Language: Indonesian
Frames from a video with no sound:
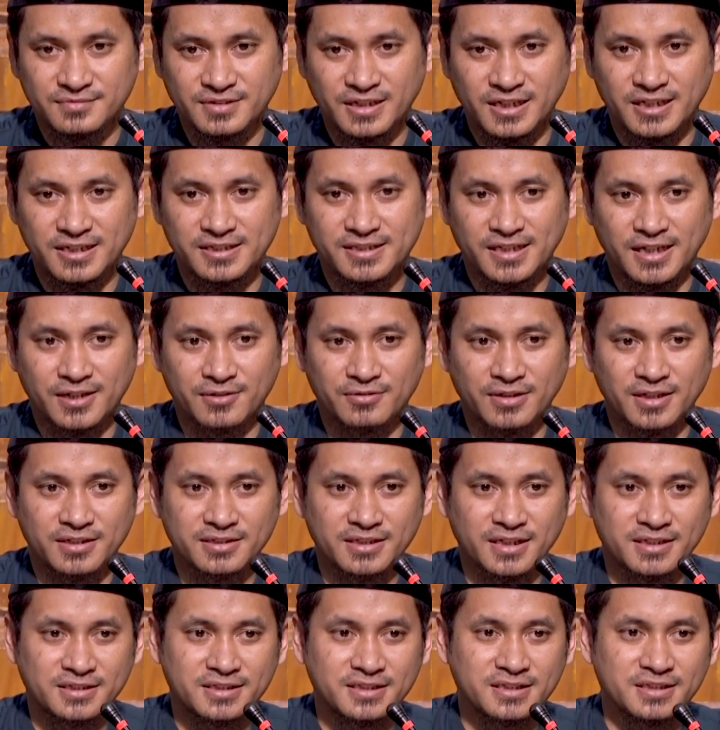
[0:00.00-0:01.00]
Jadi saya
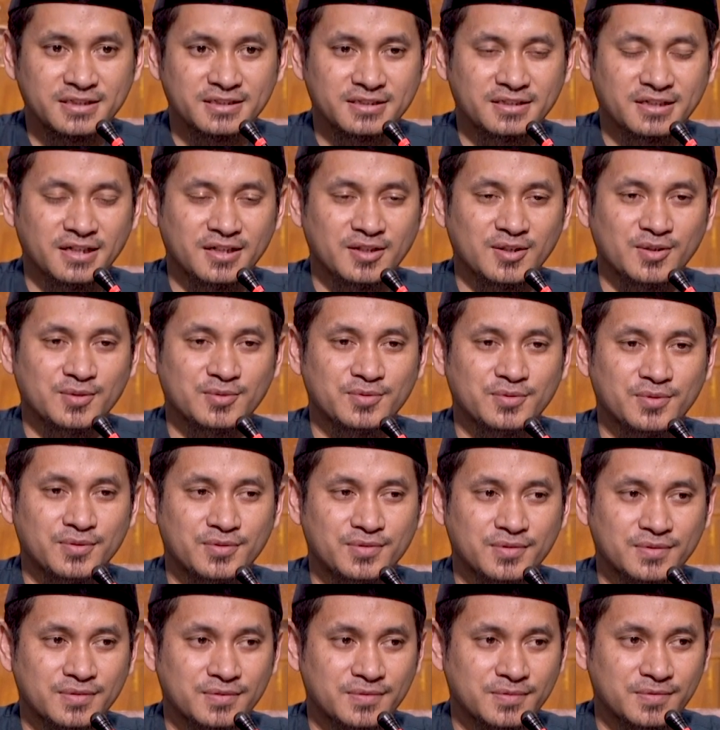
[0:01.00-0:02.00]
ulang tadi kalau
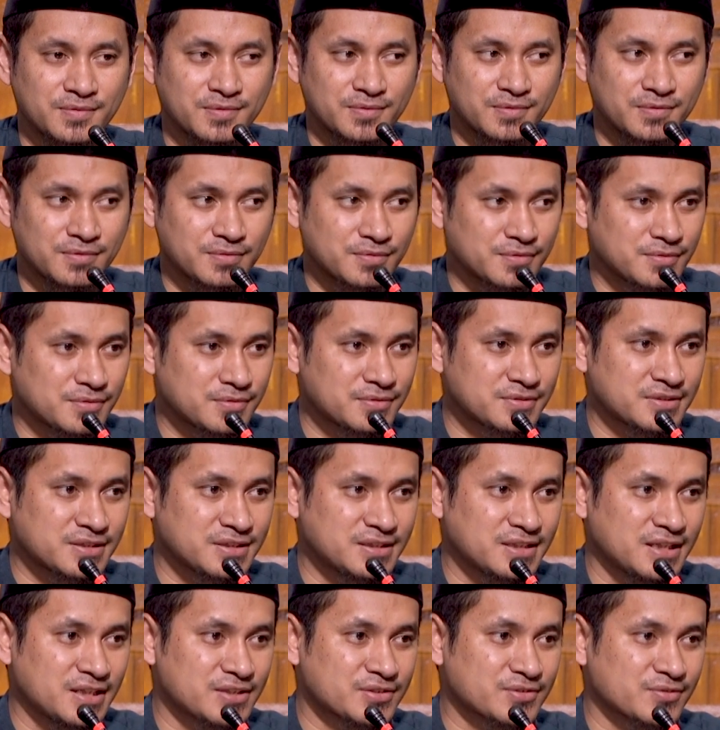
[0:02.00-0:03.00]
uzur
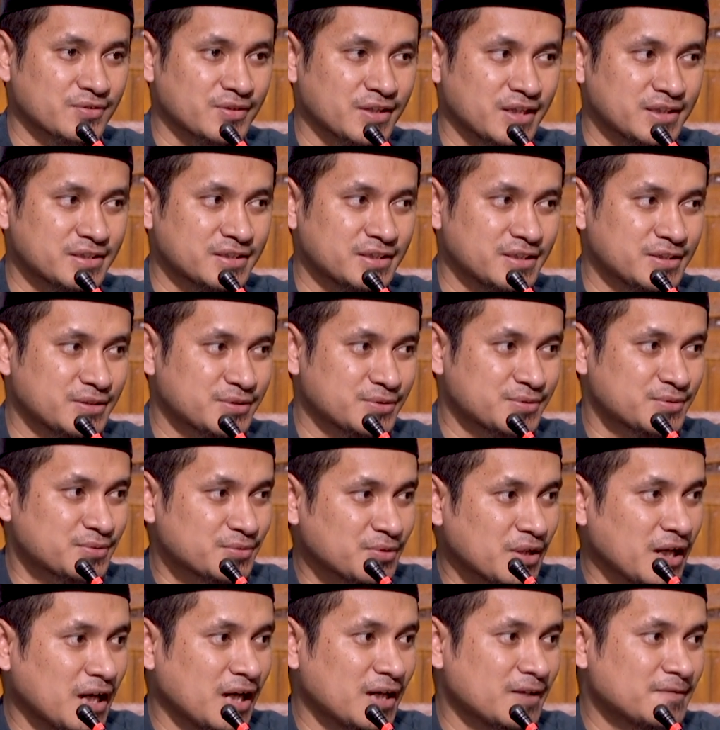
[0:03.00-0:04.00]
tidak sholat itu
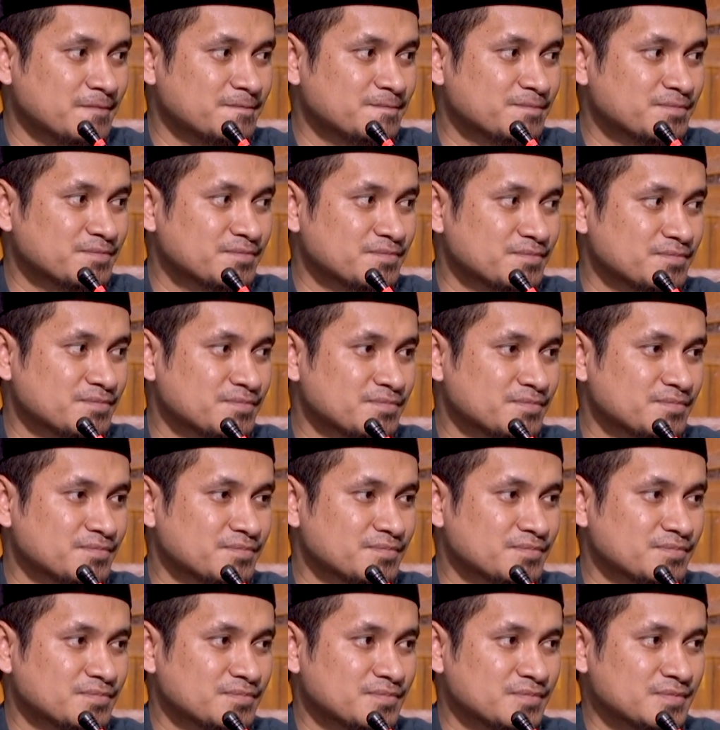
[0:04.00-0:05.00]
dua.
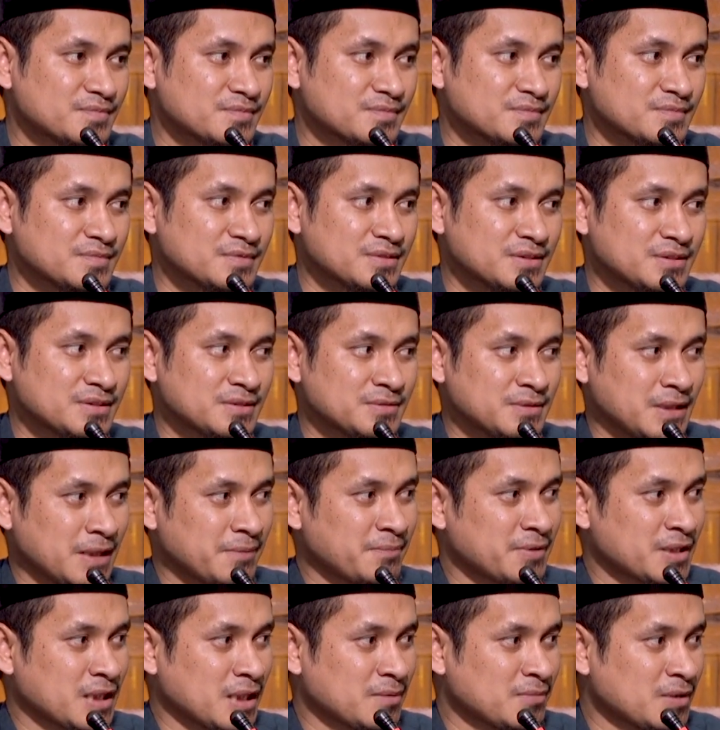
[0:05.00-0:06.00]

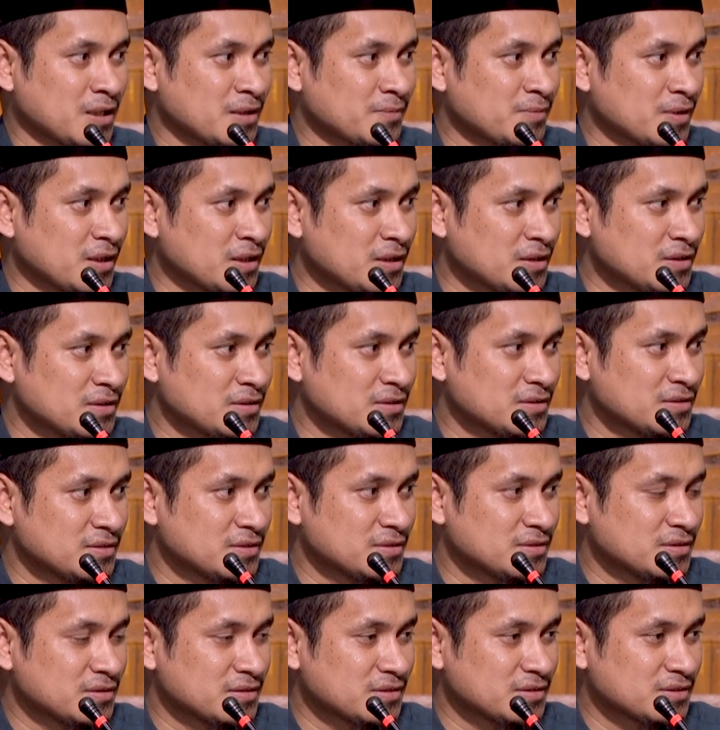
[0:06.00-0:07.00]
Yang pertama apa?
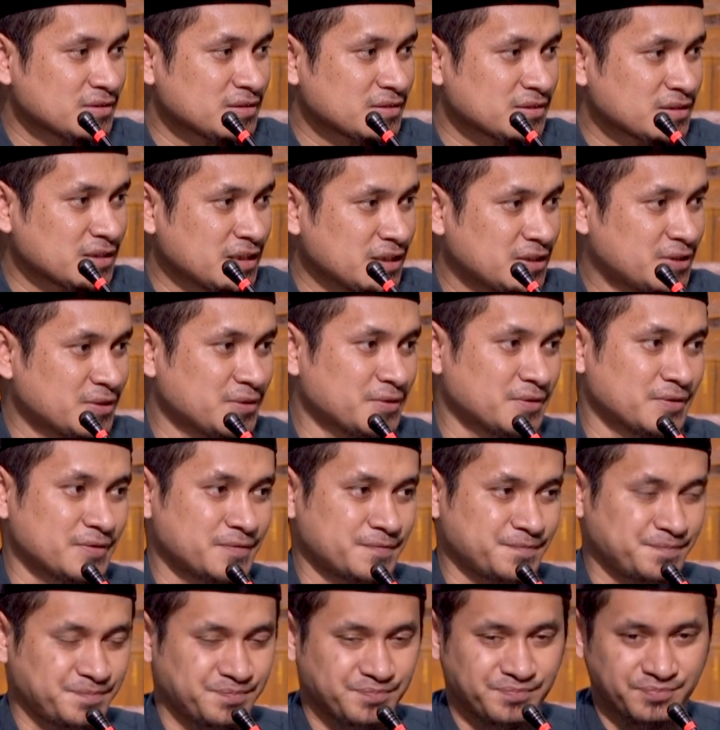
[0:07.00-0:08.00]
Tidur. Tidur.
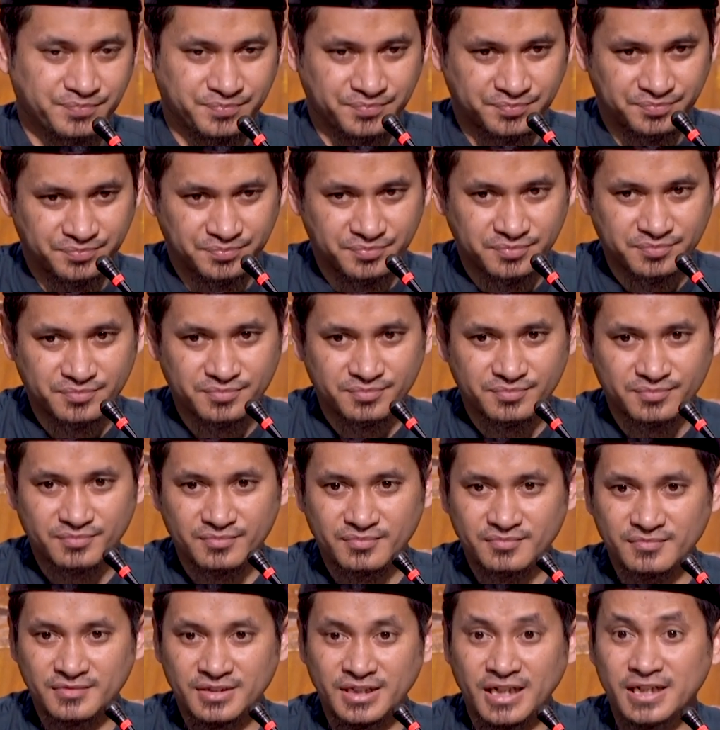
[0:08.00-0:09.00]

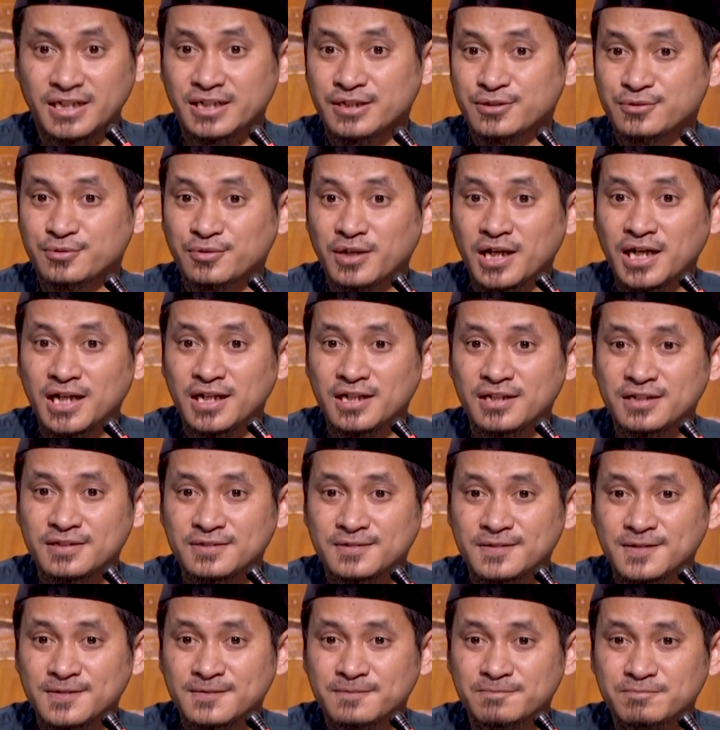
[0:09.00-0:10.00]
Yang kedua,
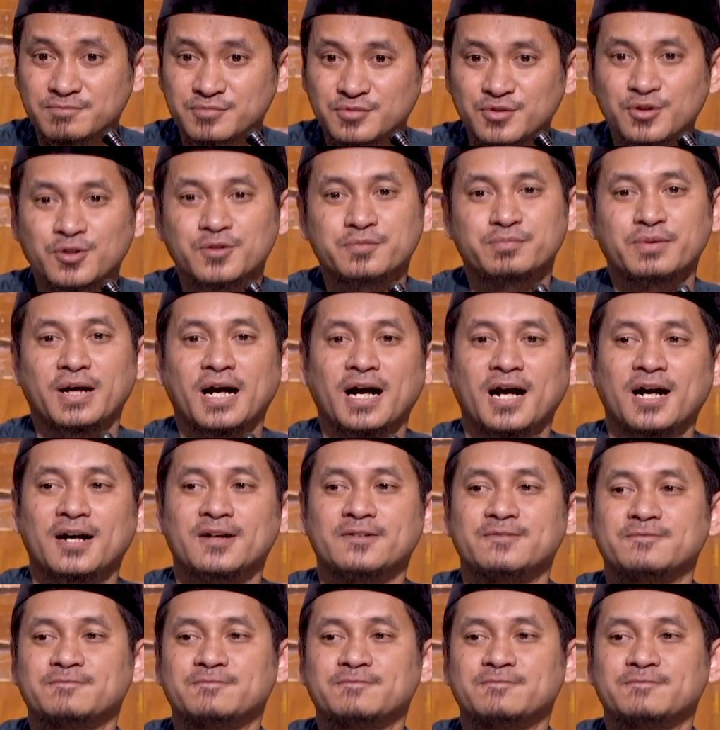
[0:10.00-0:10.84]
lupa.